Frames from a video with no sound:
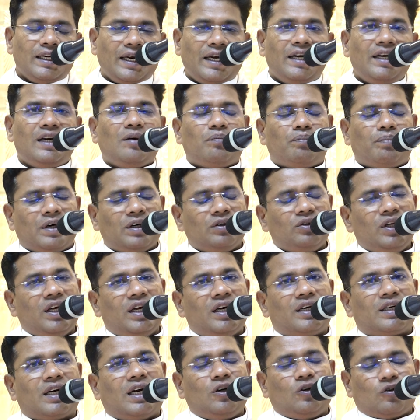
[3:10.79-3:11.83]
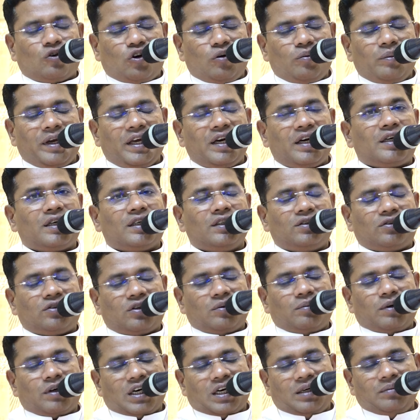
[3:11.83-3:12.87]
என்ன பகுதி என்றால் ரோமேயர்கிற
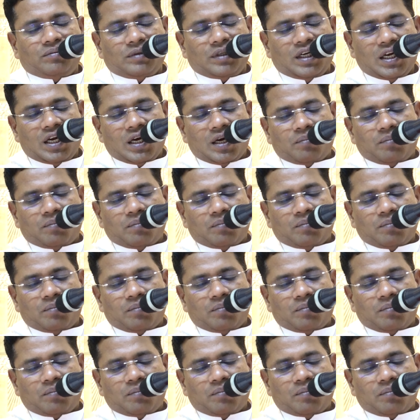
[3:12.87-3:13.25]
திருமுகம்